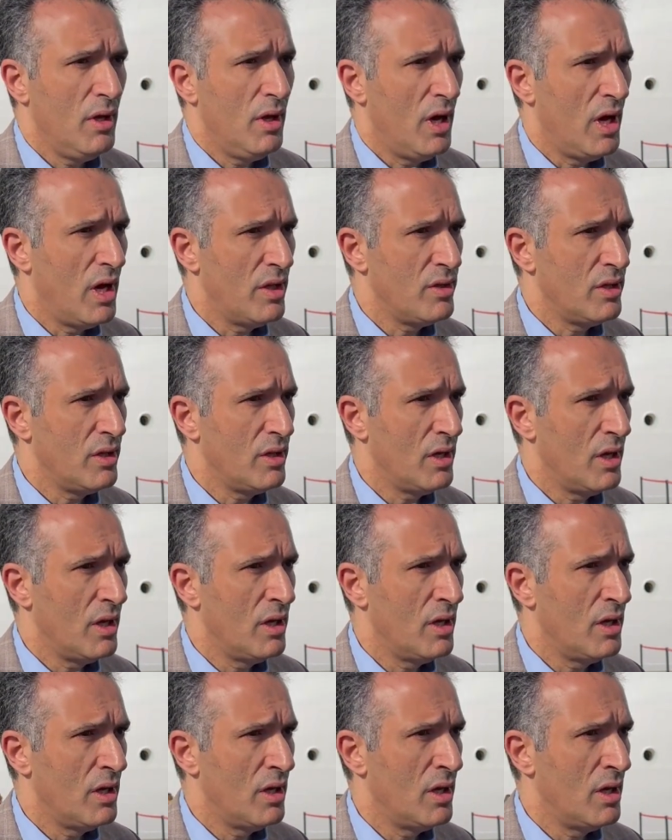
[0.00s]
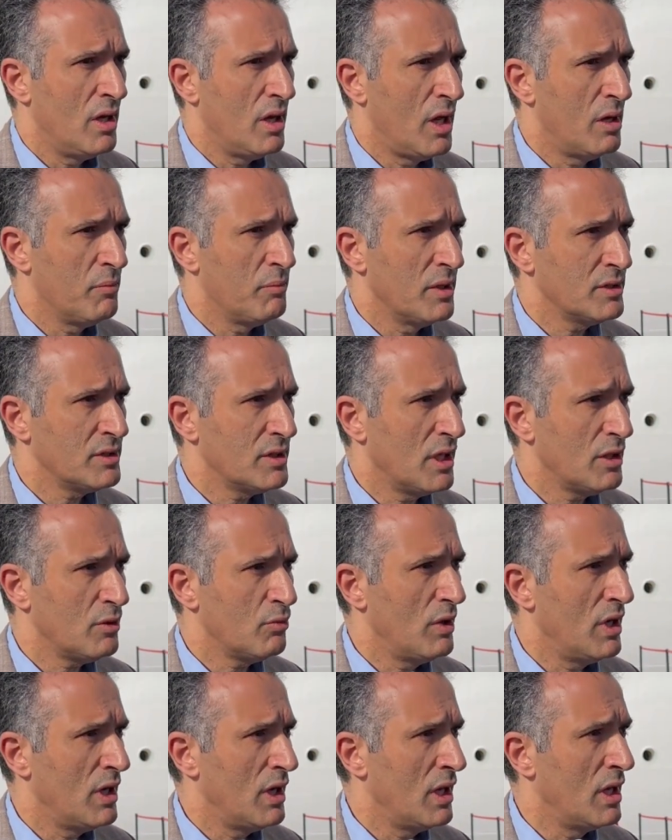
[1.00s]
هذه آه، آه،
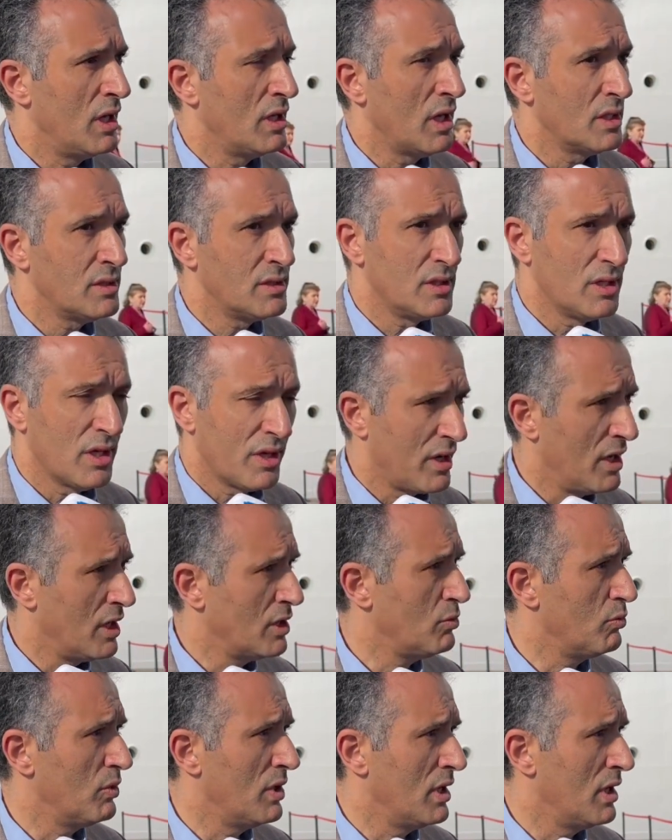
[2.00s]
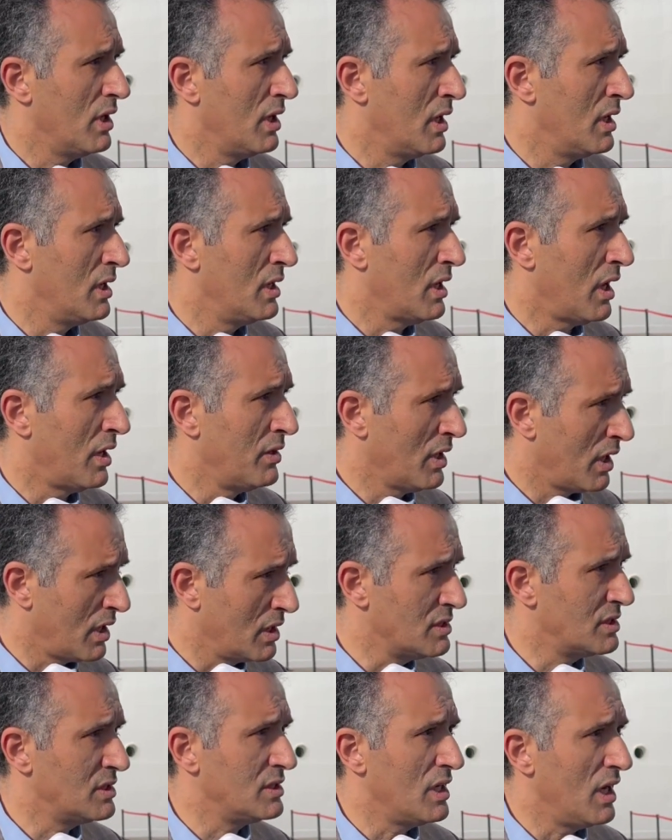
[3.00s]
الباصات والسيارات
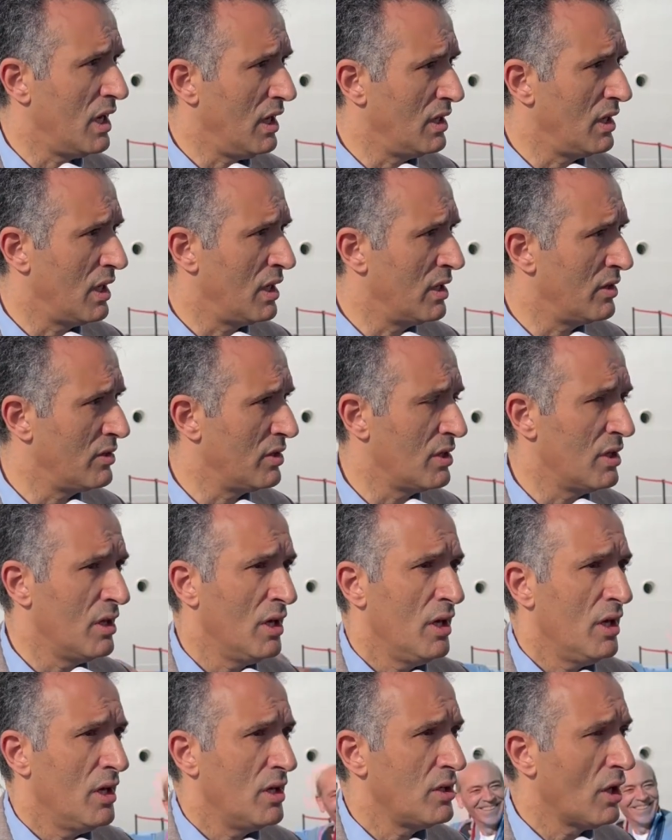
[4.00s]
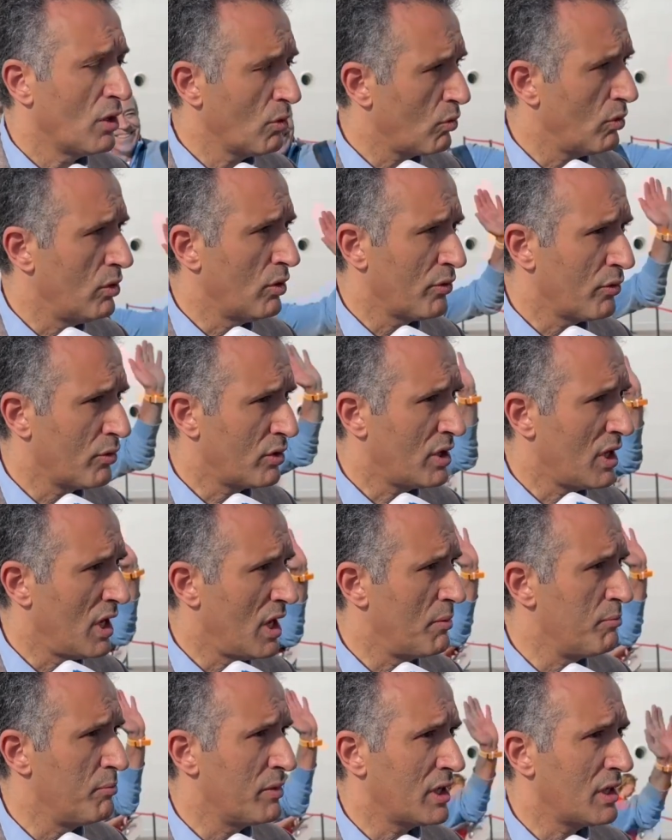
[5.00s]
والنقل السياحي الذي ينقل
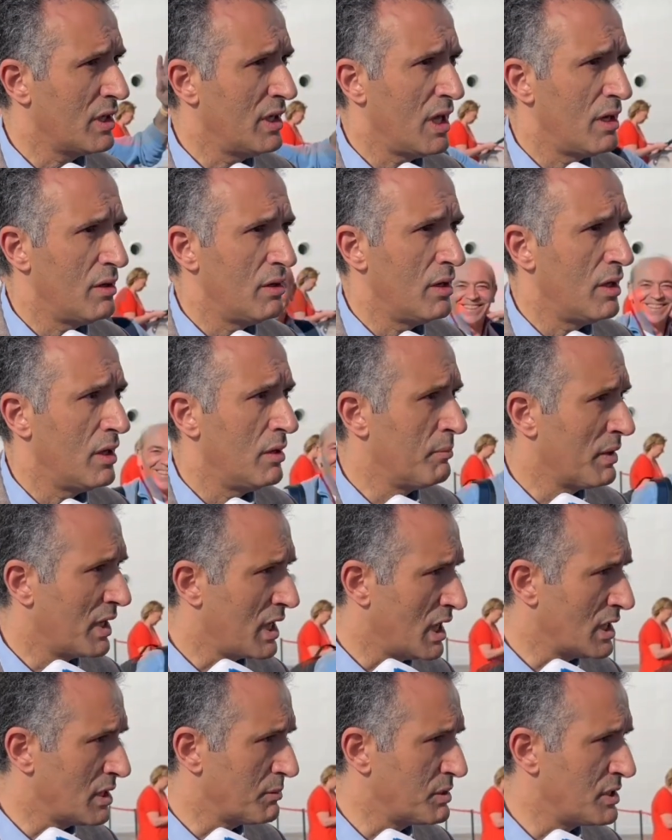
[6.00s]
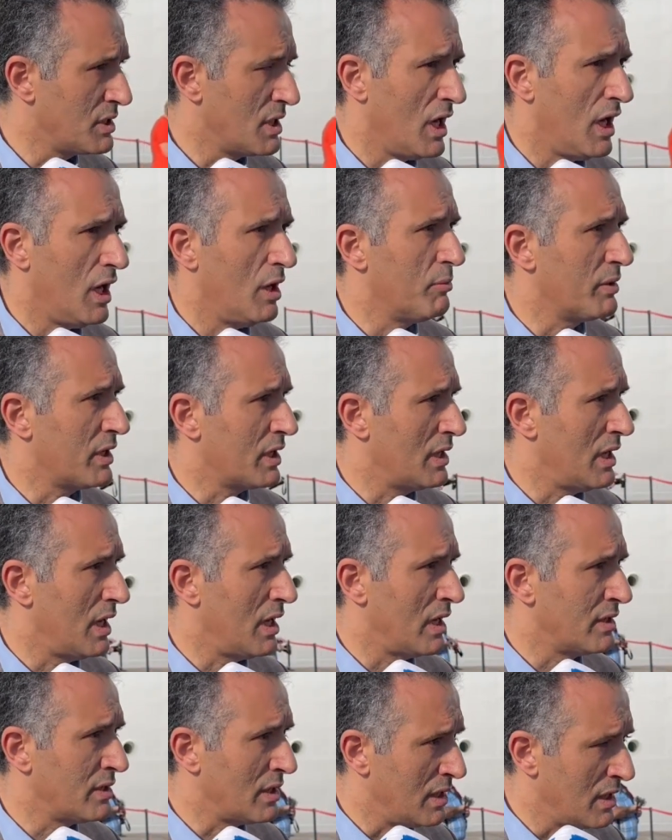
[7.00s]
الركاب من خلال مكاتب سياحه من
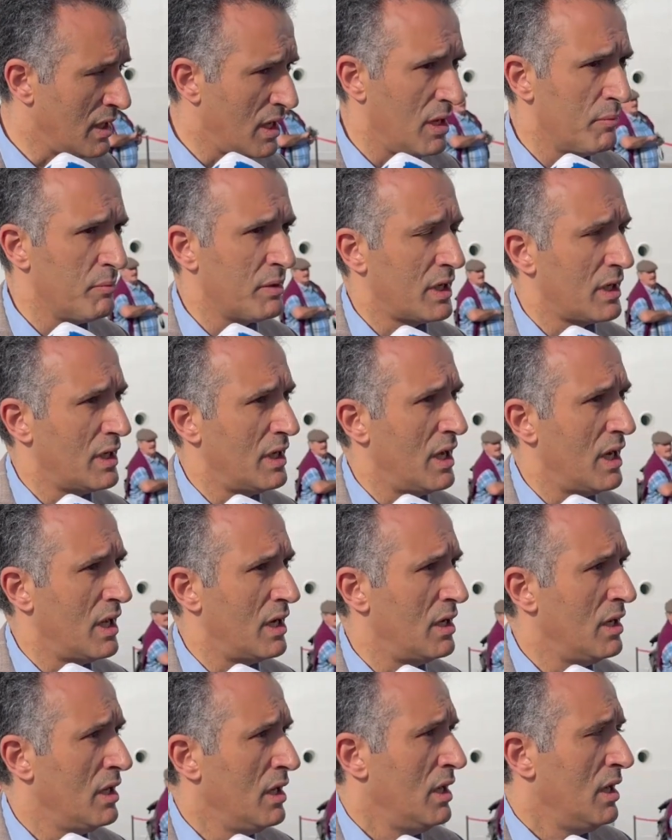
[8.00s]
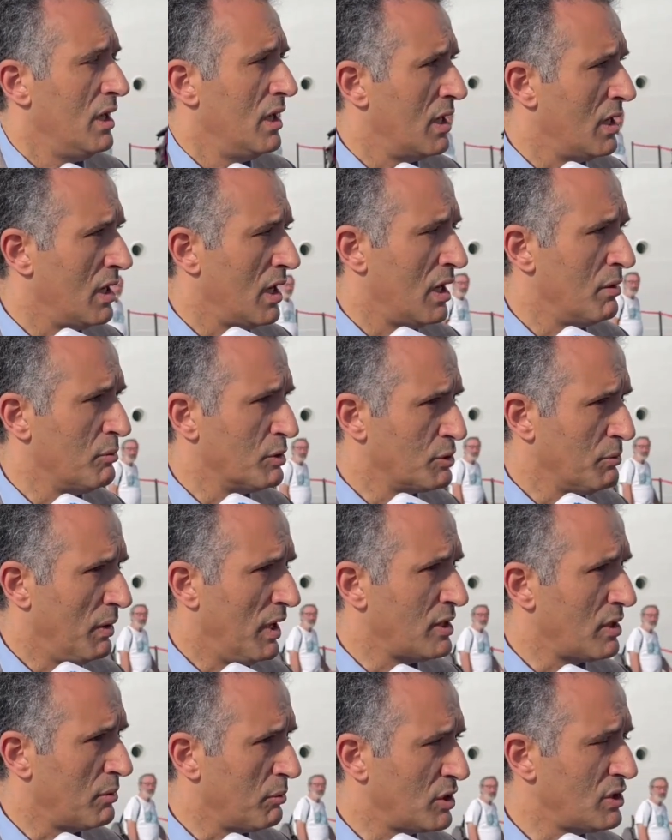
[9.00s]
خلال ادلاء من خلال آه،
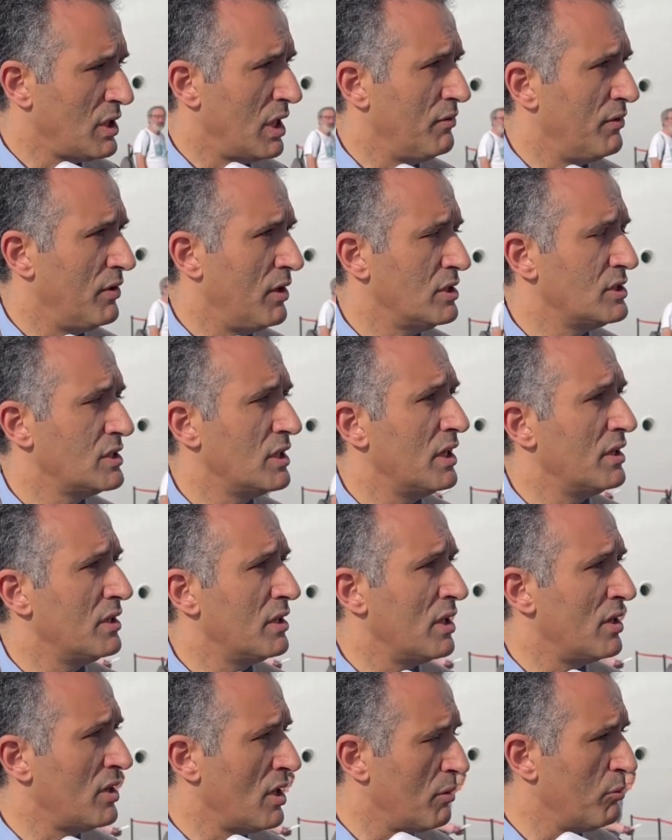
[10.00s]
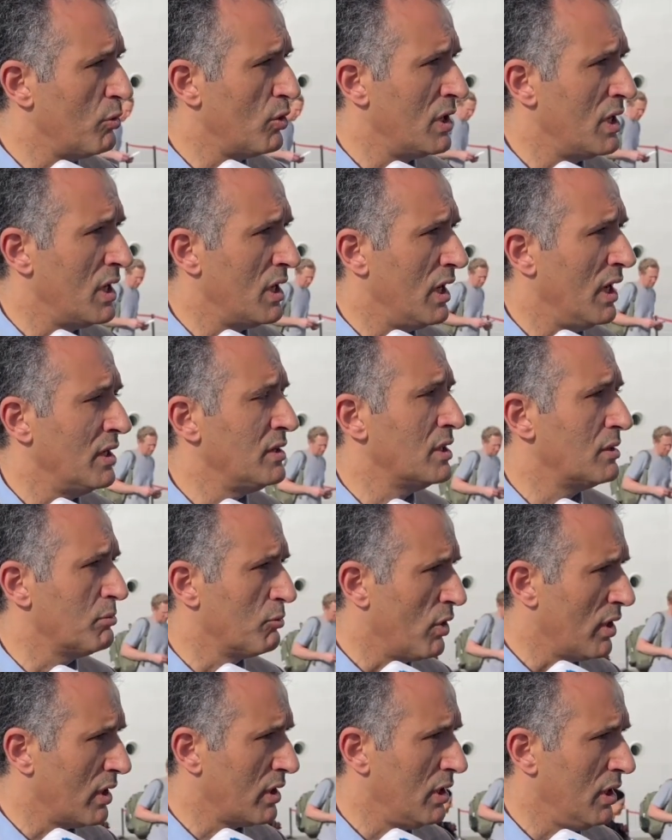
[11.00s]
المجموعات المختلفه سيذهبوا الى عده
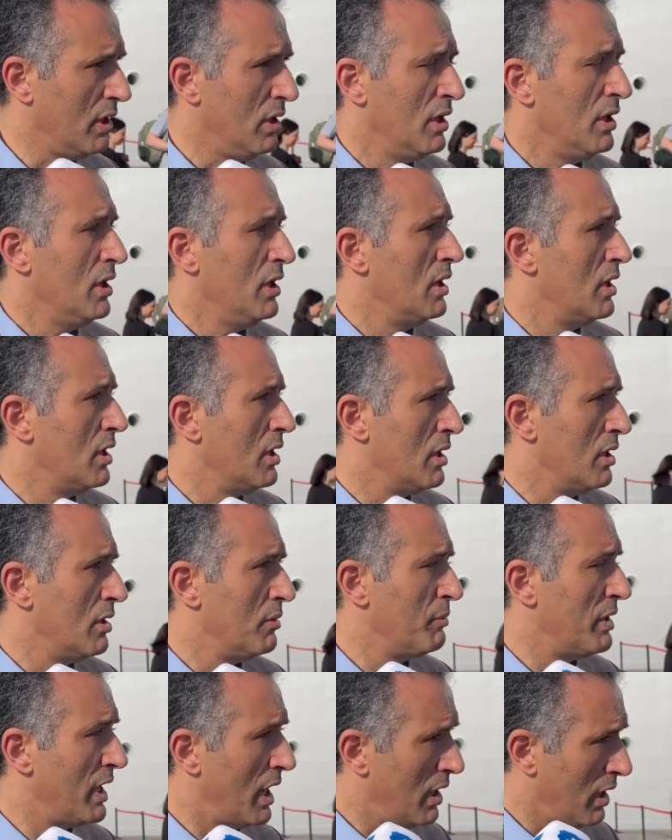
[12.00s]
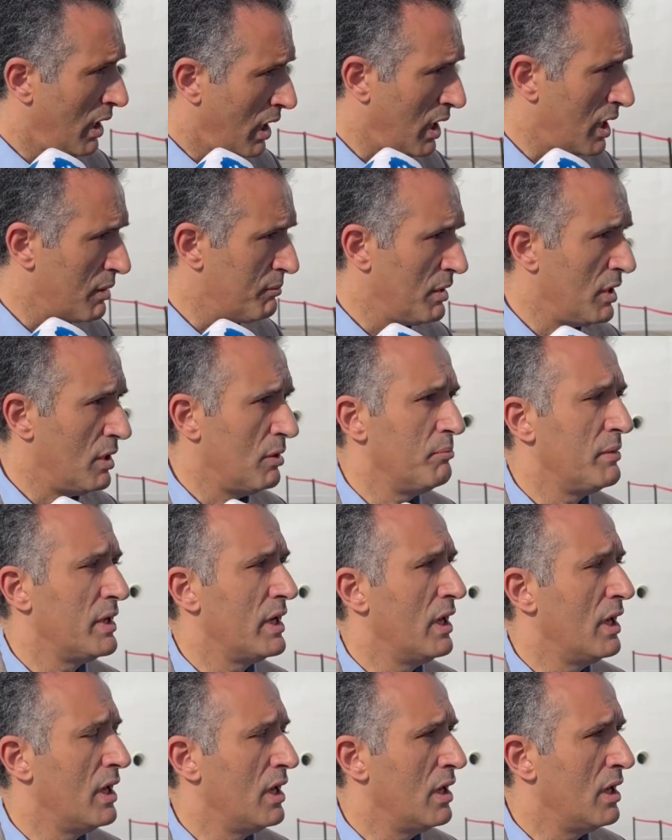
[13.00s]
مواقع منها العقبه
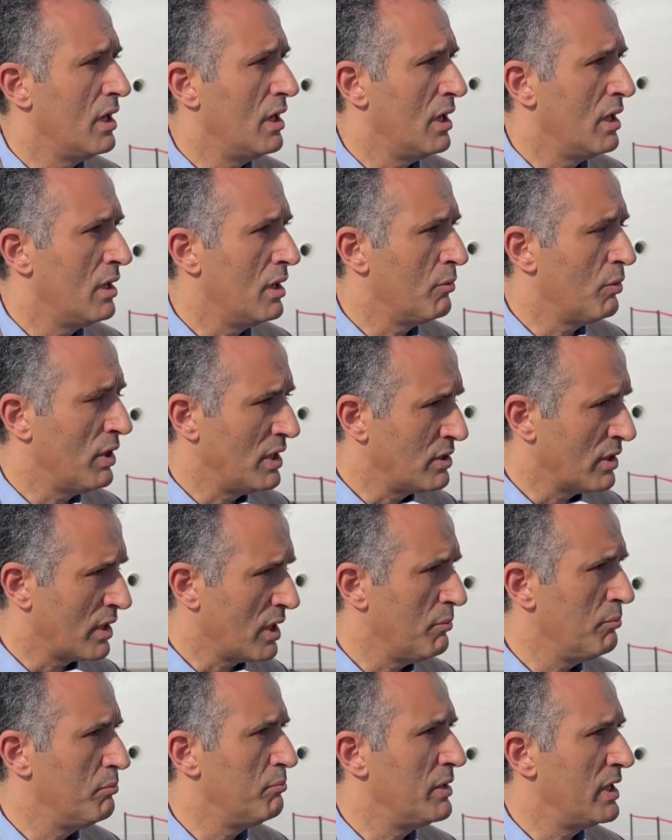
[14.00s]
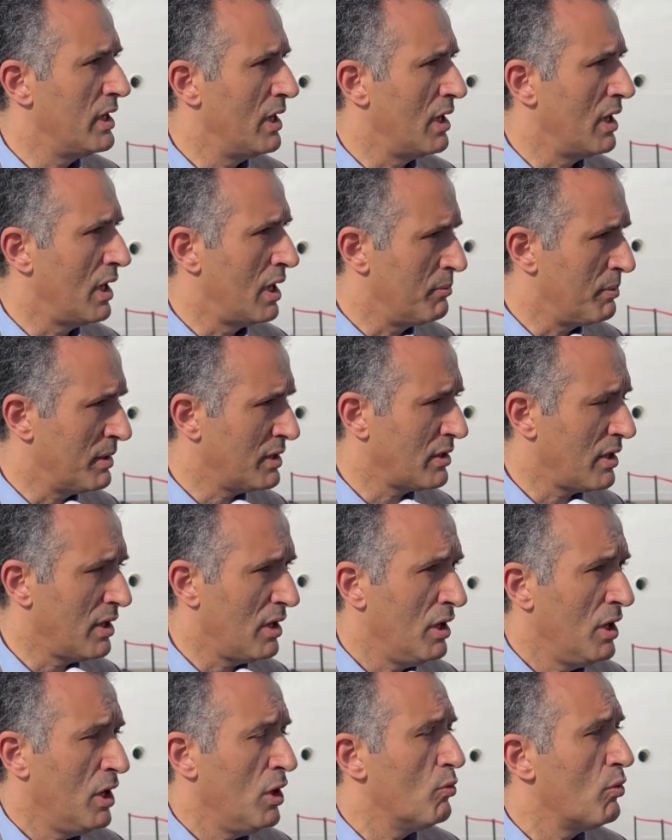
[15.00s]
منها وادي رم منها
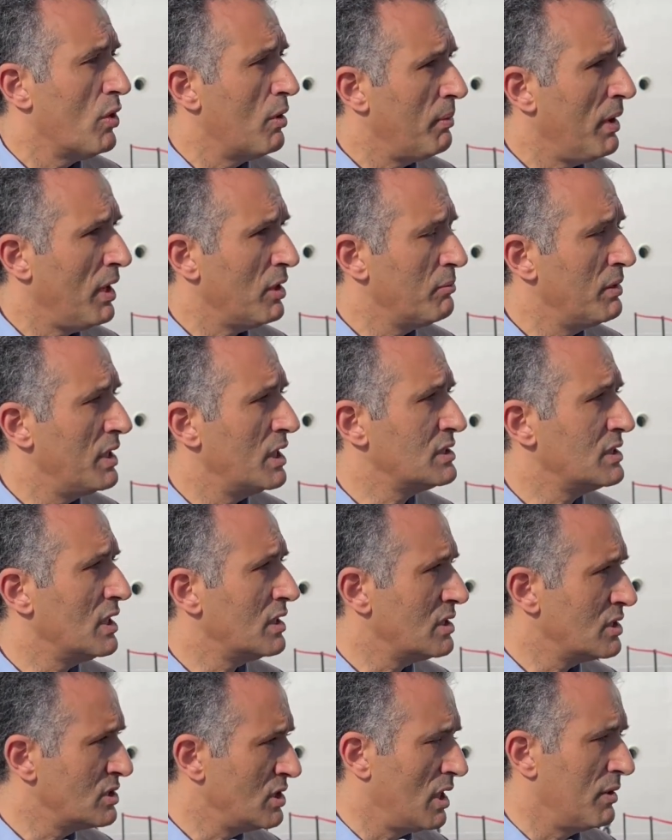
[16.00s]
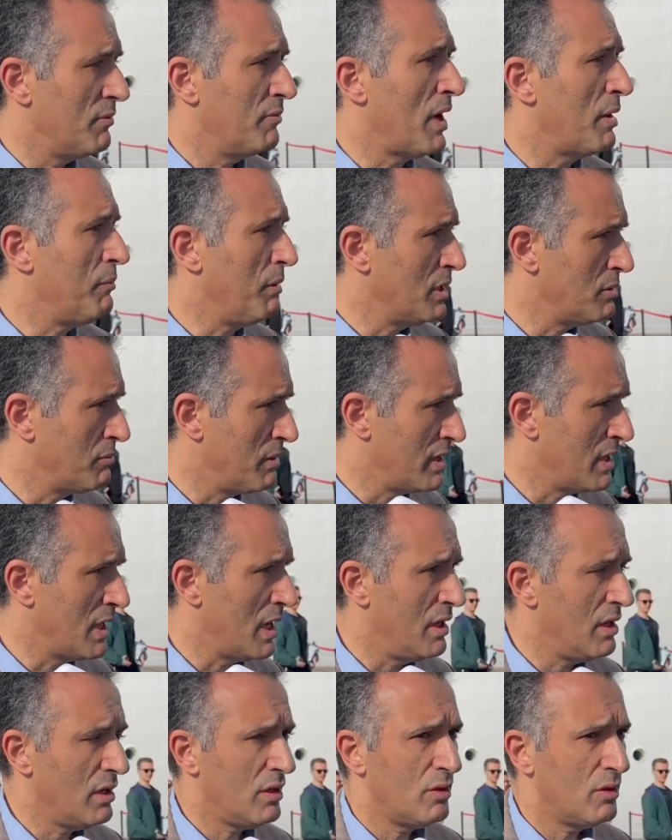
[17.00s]
البتراء وبعض منها سيتجه ابعد من ذلك